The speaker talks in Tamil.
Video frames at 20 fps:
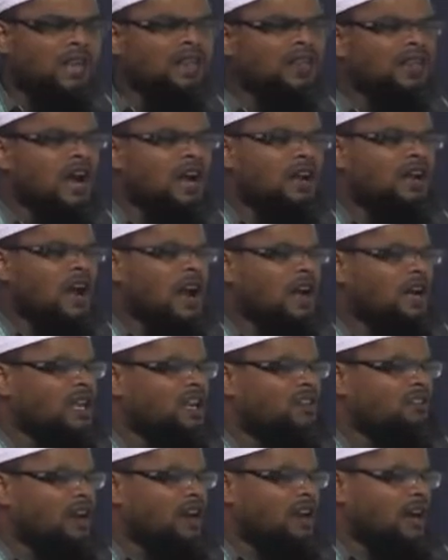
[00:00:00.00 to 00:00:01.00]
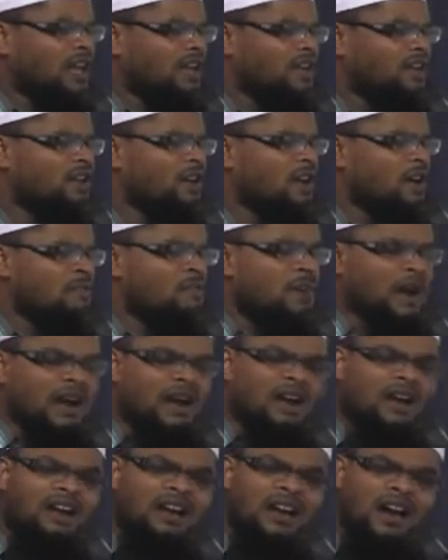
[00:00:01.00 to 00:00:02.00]
அல்லாஹ் நாடியவர்களை
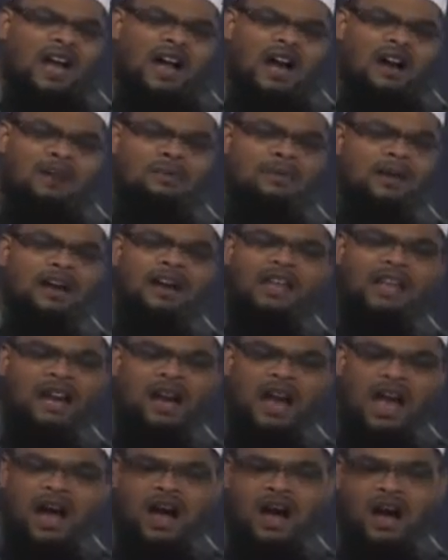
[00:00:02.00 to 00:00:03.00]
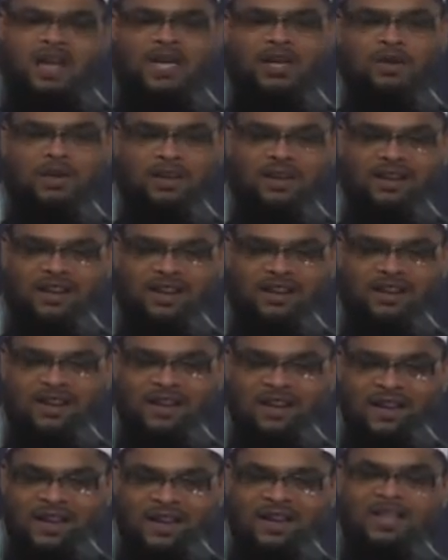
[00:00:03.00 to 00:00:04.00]
மலடர்களாக மலடிகளாக ஆக்கி விடுகிறான்
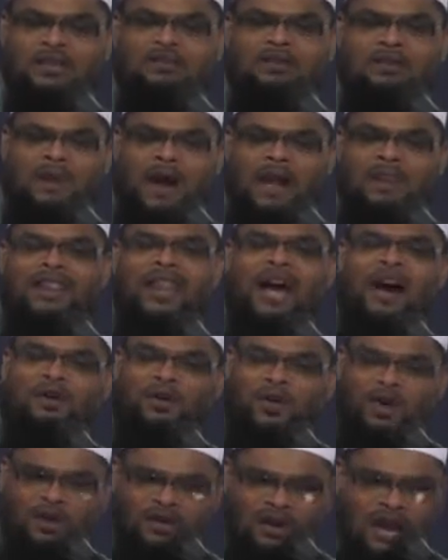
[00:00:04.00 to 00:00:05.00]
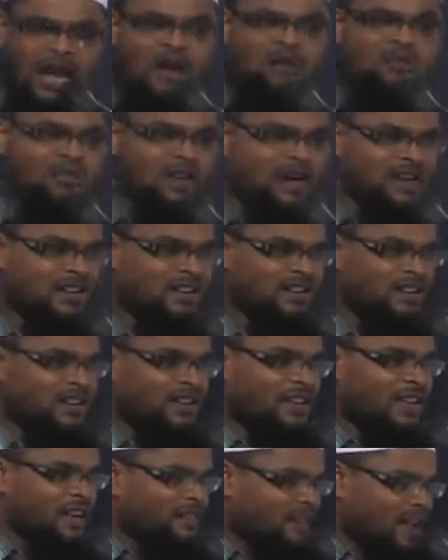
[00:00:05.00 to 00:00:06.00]
இதுவும் அல்லாவுடைய ஒரு நலவுதான்
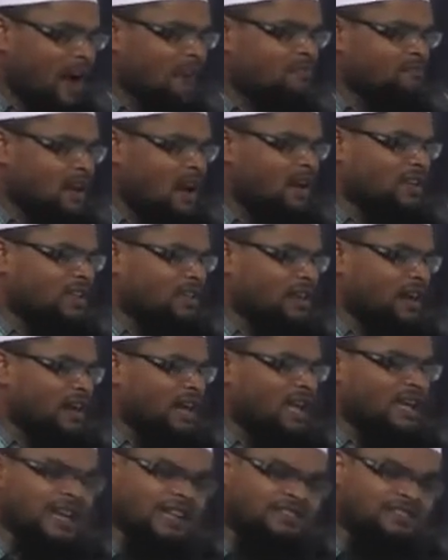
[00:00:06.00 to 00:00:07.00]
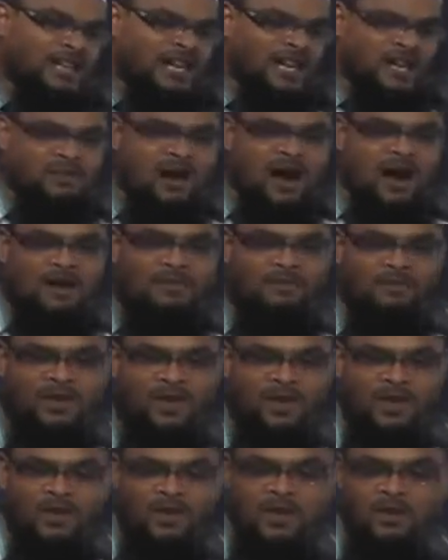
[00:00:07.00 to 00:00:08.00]
எனவே அன்பாண்டவர்களை ஏன் தெரியுமா
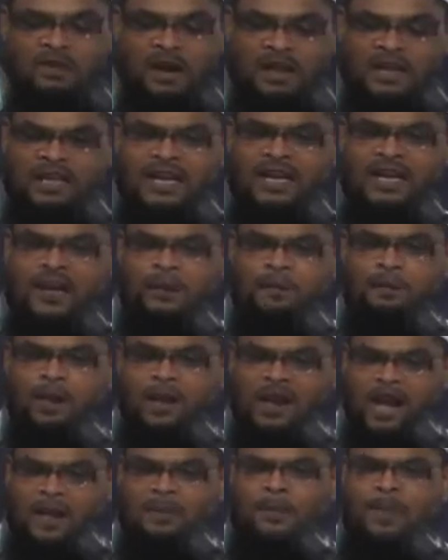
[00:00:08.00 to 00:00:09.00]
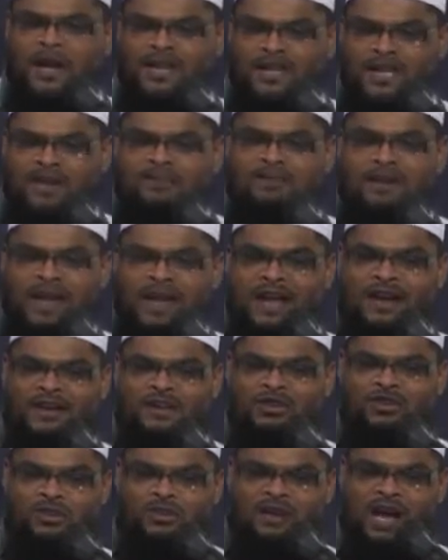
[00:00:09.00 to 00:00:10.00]
ஒரு மனிதனுக்கு பிள்ளை பாக்கியம் இல்லை
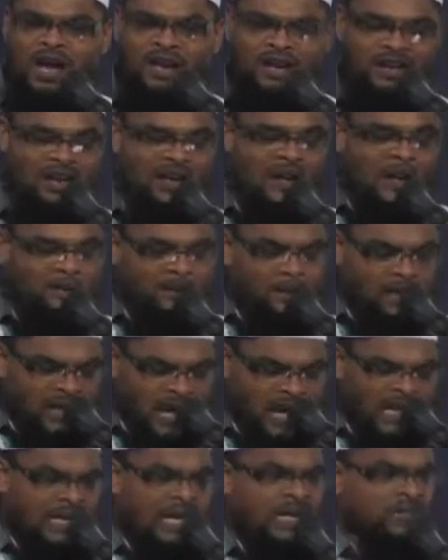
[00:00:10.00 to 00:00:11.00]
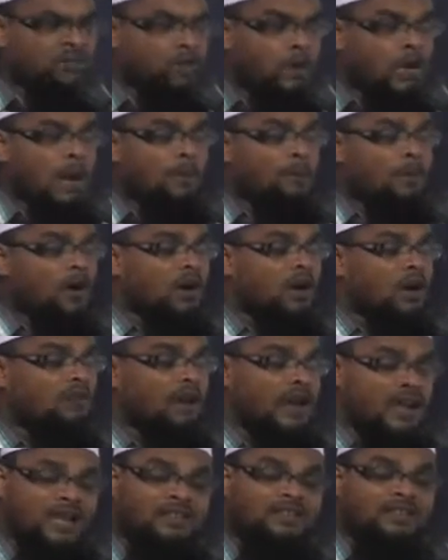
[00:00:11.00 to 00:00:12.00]
என்று சொன்னால் பின்னால் நான் சொல்ல போகிற
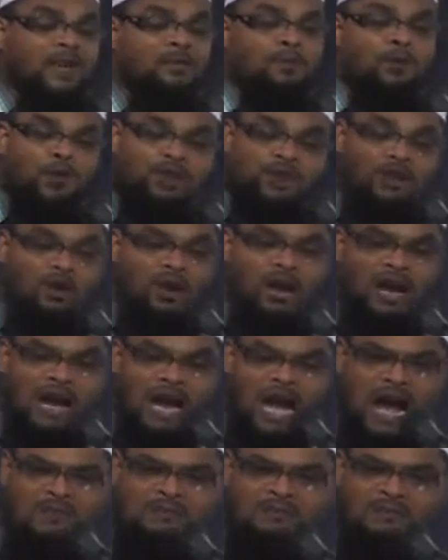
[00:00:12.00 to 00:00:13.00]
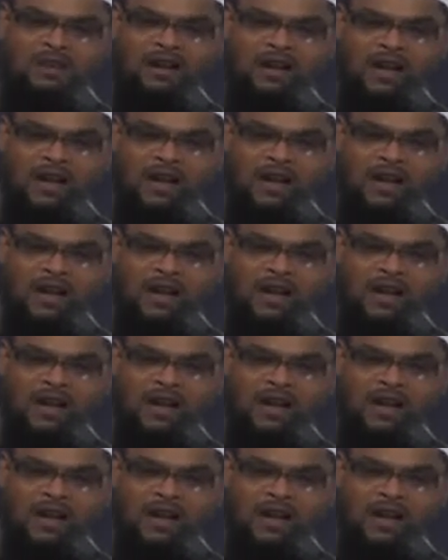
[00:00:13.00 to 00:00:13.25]
விடயத்தை புரிந்து கொள்ளலாம்